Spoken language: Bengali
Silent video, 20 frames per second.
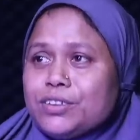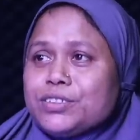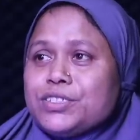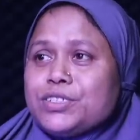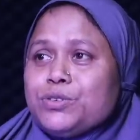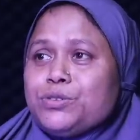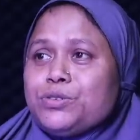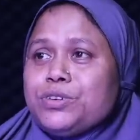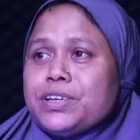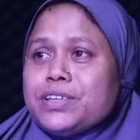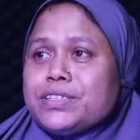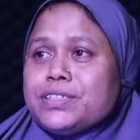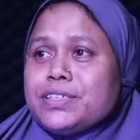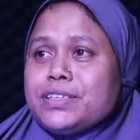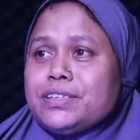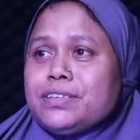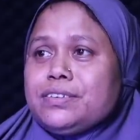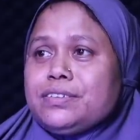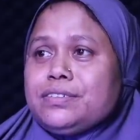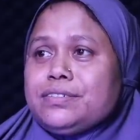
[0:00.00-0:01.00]
লঞ্চে
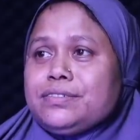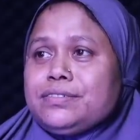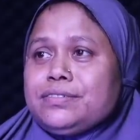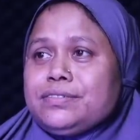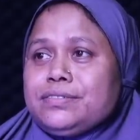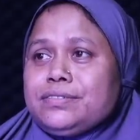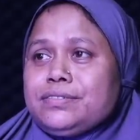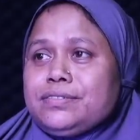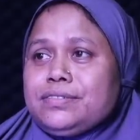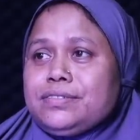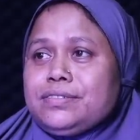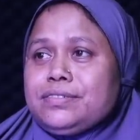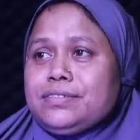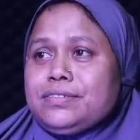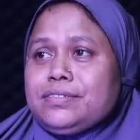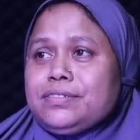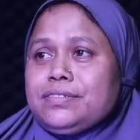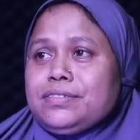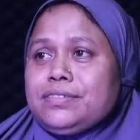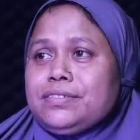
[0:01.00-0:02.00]
উঠাইছে আচ্ছা
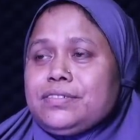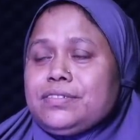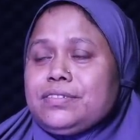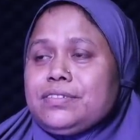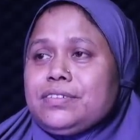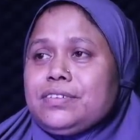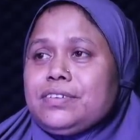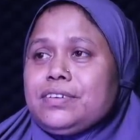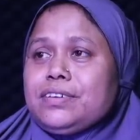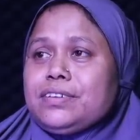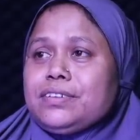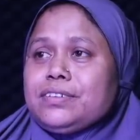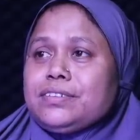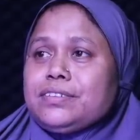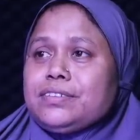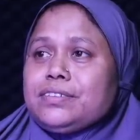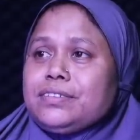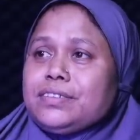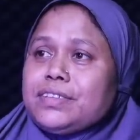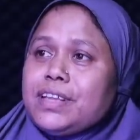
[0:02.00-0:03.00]
তারপরে
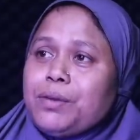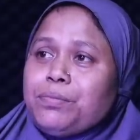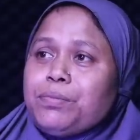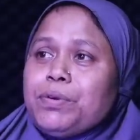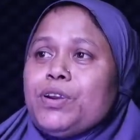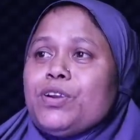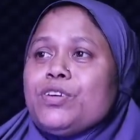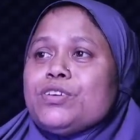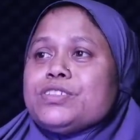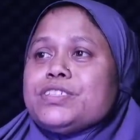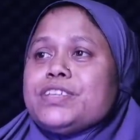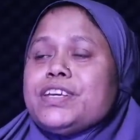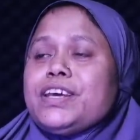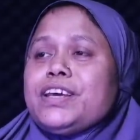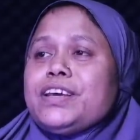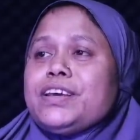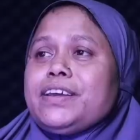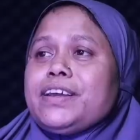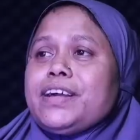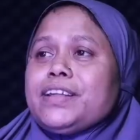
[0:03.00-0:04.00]
তারপর লঞ্চে
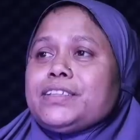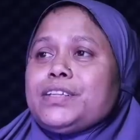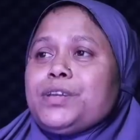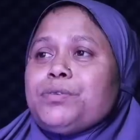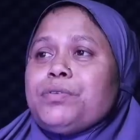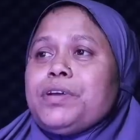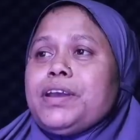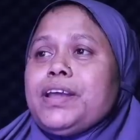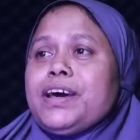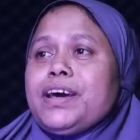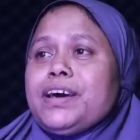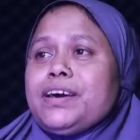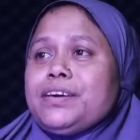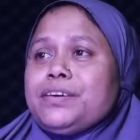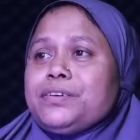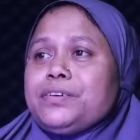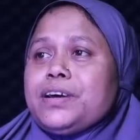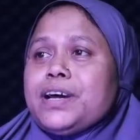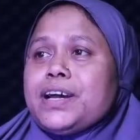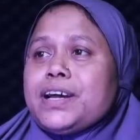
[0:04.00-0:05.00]
রাত্রেবেলা
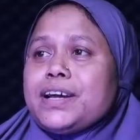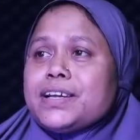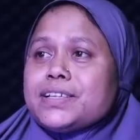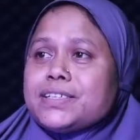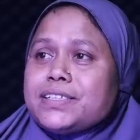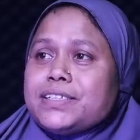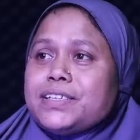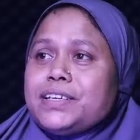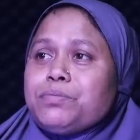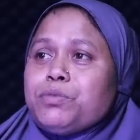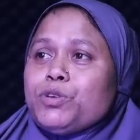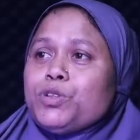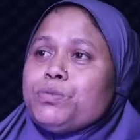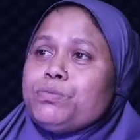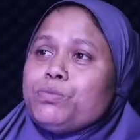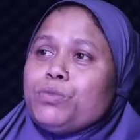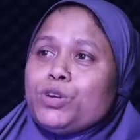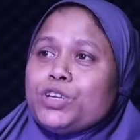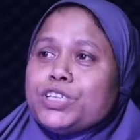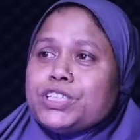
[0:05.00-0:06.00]
আসছি প্রথম
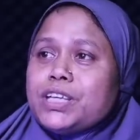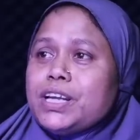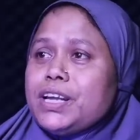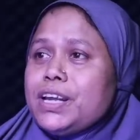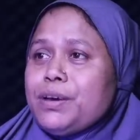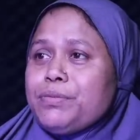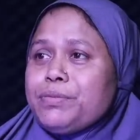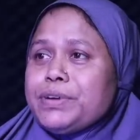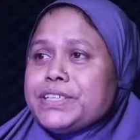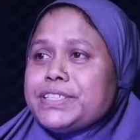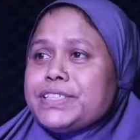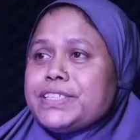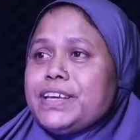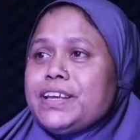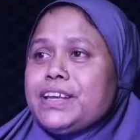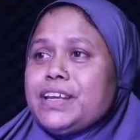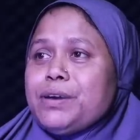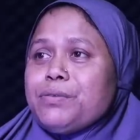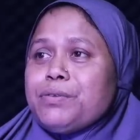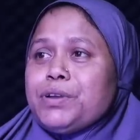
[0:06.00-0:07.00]
বরিশাল নামাইছে
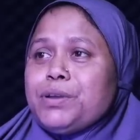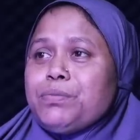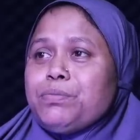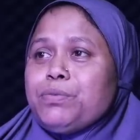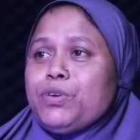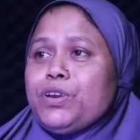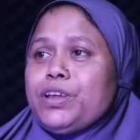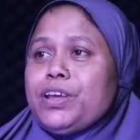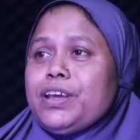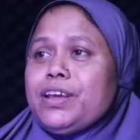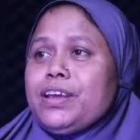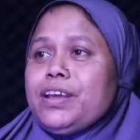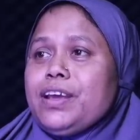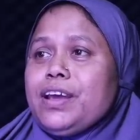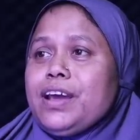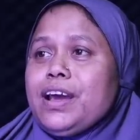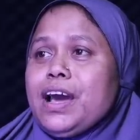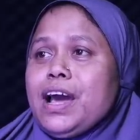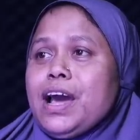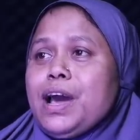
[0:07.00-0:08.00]
নামানোর পরে
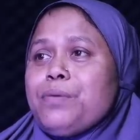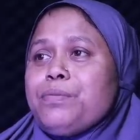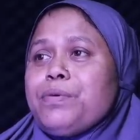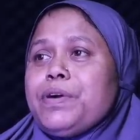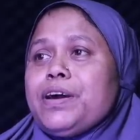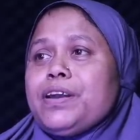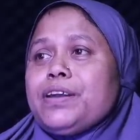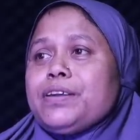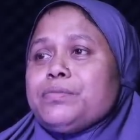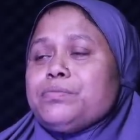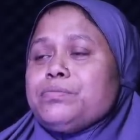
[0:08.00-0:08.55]
আবার